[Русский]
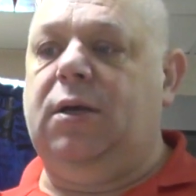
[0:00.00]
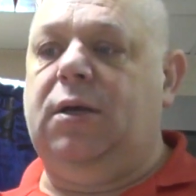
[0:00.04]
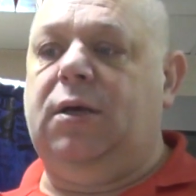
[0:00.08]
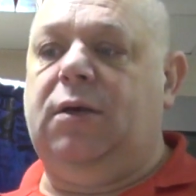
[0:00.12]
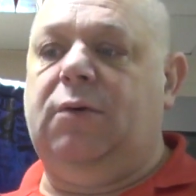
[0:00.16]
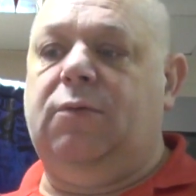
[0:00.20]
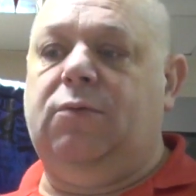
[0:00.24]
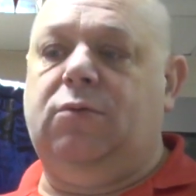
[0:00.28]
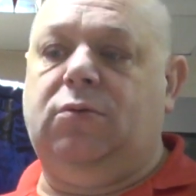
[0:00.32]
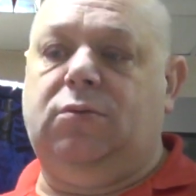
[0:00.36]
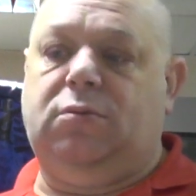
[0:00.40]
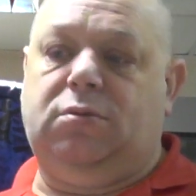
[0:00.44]

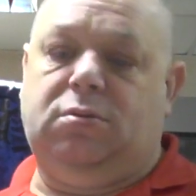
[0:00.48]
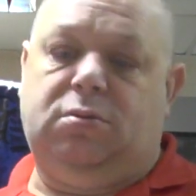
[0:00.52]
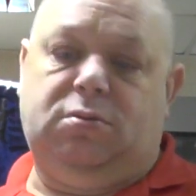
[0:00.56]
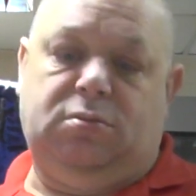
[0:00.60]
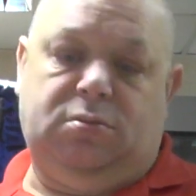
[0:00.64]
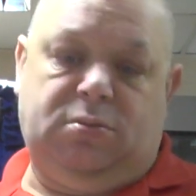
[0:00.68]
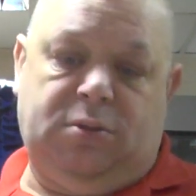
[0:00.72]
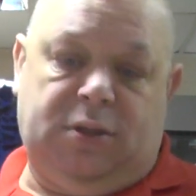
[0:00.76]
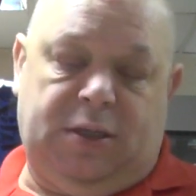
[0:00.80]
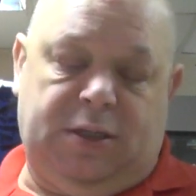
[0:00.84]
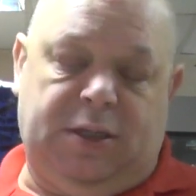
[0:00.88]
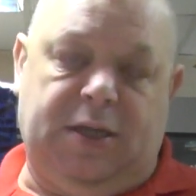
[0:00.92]
И вот
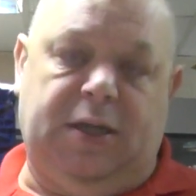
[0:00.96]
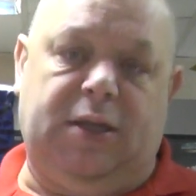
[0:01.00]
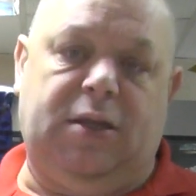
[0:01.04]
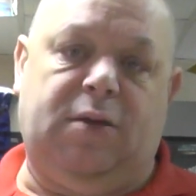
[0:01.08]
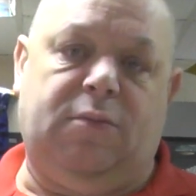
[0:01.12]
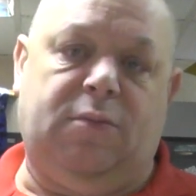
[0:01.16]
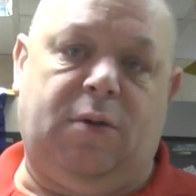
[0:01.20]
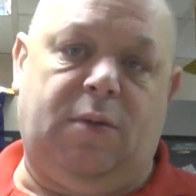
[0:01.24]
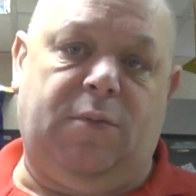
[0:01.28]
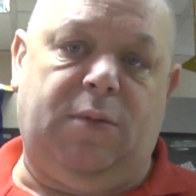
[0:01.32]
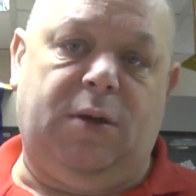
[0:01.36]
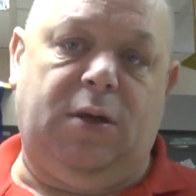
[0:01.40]
на
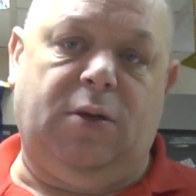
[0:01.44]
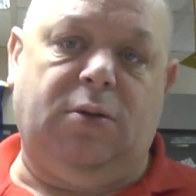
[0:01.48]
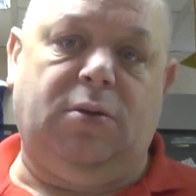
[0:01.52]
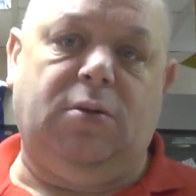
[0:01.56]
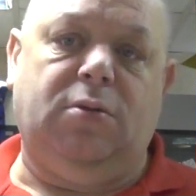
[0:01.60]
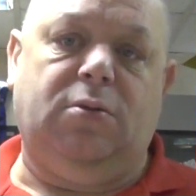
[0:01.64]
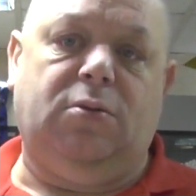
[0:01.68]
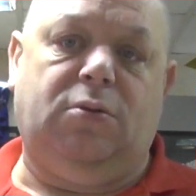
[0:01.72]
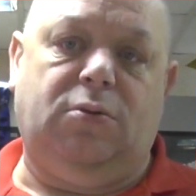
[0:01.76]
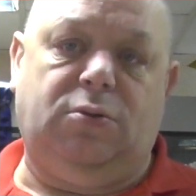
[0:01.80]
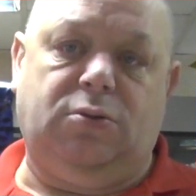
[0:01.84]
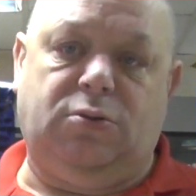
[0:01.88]
данный момент
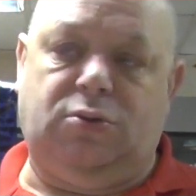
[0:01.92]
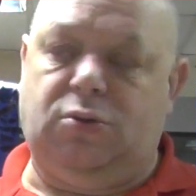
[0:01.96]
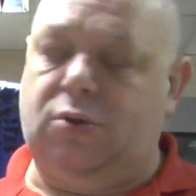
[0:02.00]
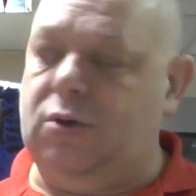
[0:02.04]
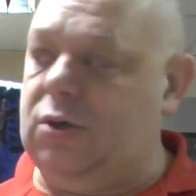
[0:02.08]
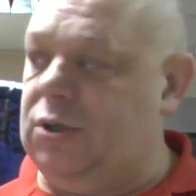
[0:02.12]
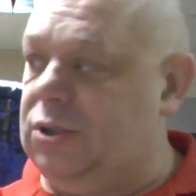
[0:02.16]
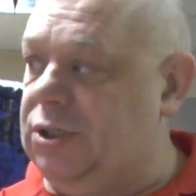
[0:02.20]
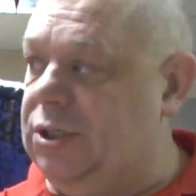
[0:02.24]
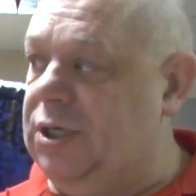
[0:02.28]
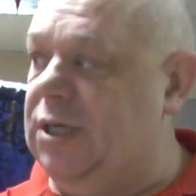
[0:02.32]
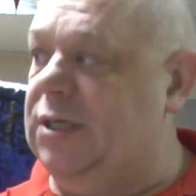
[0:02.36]
он
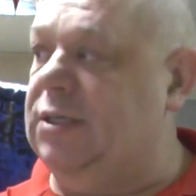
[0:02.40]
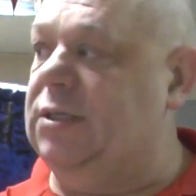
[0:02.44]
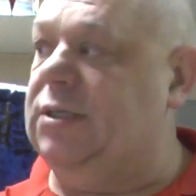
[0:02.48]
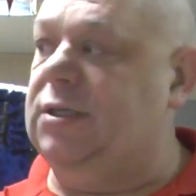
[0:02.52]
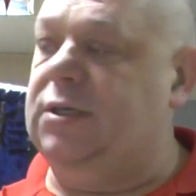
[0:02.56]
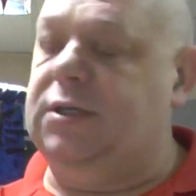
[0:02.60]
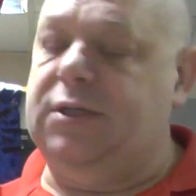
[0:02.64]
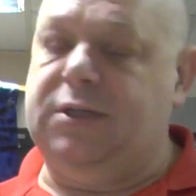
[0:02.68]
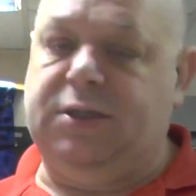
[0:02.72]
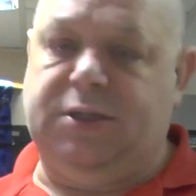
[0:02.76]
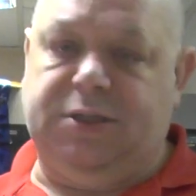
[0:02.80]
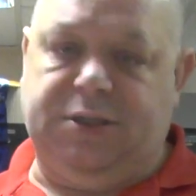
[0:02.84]

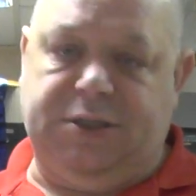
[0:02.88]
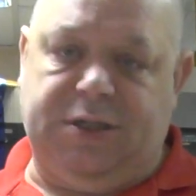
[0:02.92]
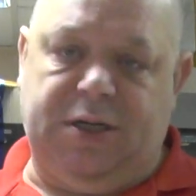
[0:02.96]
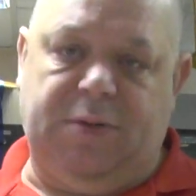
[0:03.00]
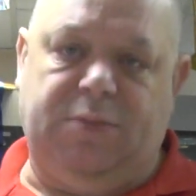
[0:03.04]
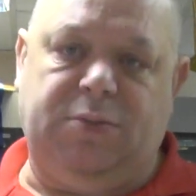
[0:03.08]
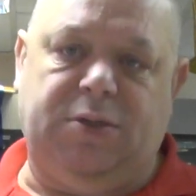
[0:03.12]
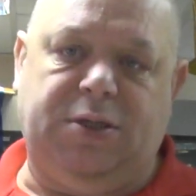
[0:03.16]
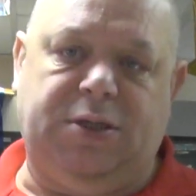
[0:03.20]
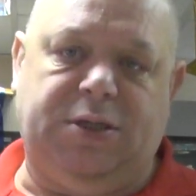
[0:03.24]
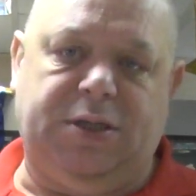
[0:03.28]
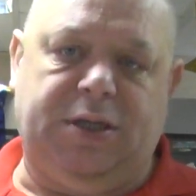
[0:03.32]

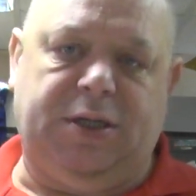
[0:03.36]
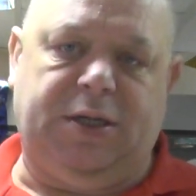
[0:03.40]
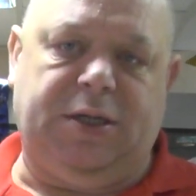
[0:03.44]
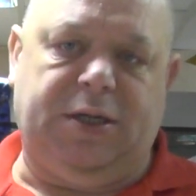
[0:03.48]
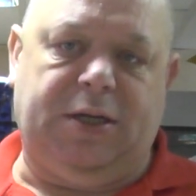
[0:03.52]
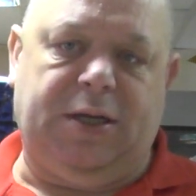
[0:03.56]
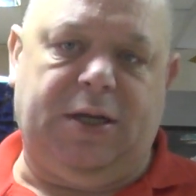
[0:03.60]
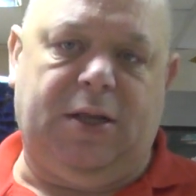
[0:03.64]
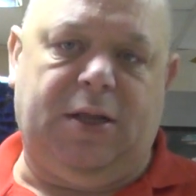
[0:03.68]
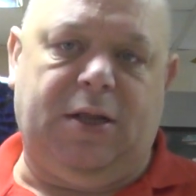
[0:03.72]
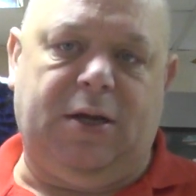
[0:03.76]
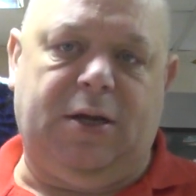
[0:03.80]
46,7
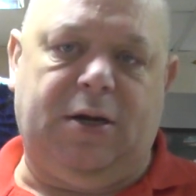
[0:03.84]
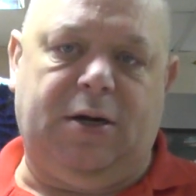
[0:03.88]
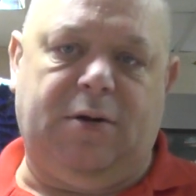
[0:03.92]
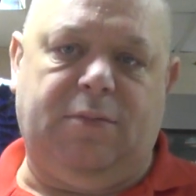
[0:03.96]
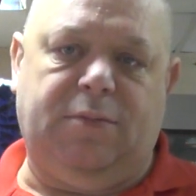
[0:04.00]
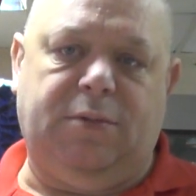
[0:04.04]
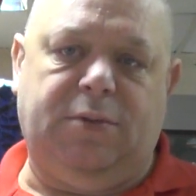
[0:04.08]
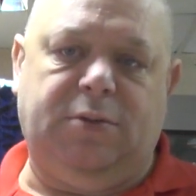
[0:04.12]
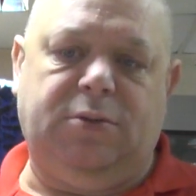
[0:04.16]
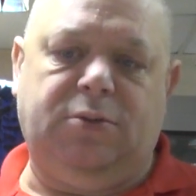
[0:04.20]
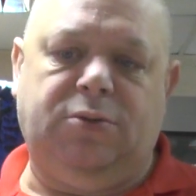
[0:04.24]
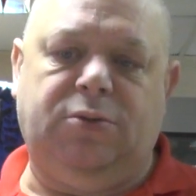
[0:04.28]
килограмма.
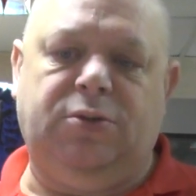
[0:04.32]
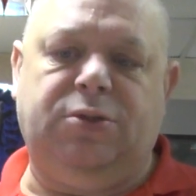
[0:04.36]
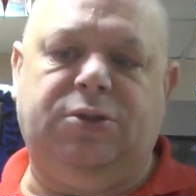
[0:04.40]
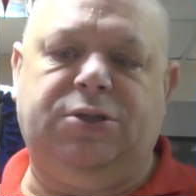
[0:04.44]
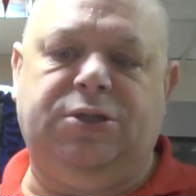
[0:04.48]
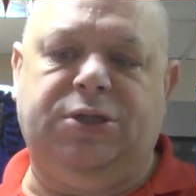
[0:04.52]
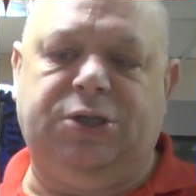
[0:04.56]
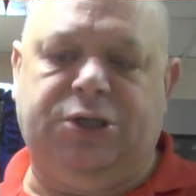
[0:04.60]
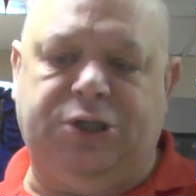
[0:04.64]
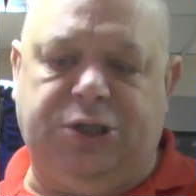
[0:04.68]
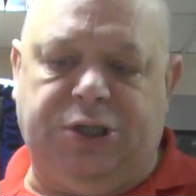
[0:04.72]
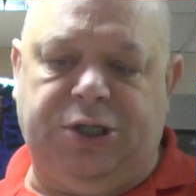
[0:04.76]
То
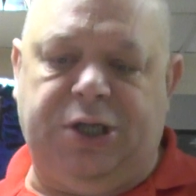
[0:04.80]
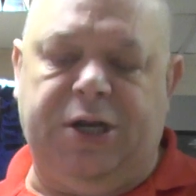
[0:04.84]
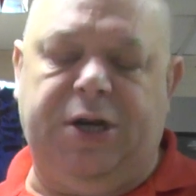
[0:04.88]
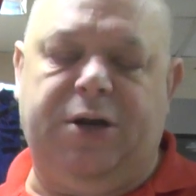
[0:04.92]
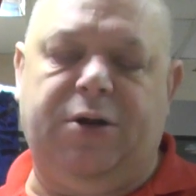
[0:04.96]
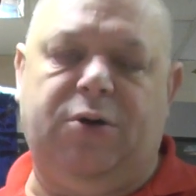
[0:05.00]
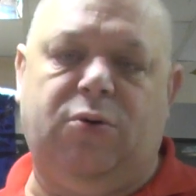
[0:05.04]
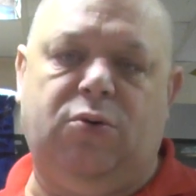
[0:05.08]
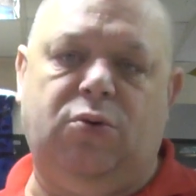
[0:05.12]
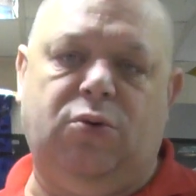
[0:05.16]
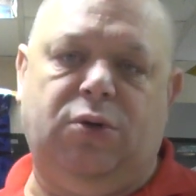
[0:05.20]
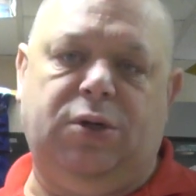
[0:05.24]
есть за
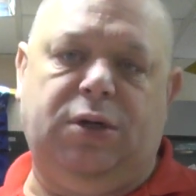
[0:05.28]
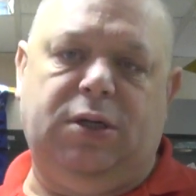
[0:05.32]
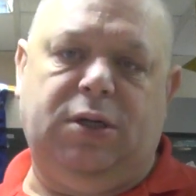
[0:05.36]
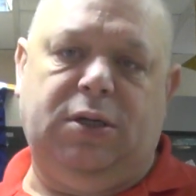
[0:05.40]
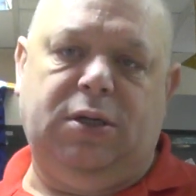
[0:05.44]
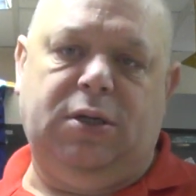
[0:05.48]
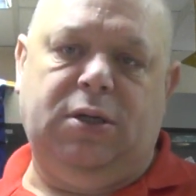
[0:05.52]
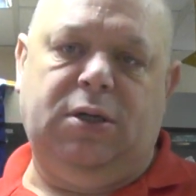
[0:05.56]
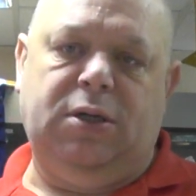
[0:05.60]
4 года